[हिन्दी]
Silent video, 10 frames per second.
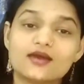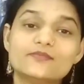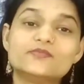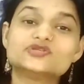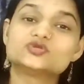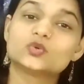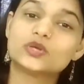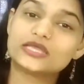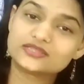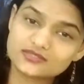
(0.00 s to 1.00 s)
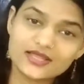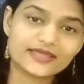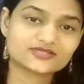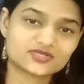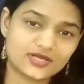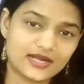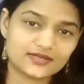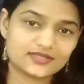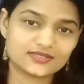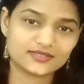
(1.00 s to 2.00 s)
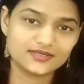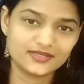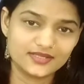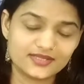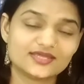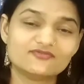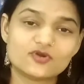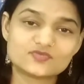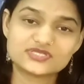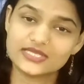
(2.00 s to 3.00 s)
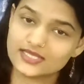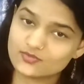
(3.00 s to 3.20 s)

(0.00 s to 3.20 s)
हम बच्चों को इतना एक्स्ट्रा डांट देते हैं कि वो हमसे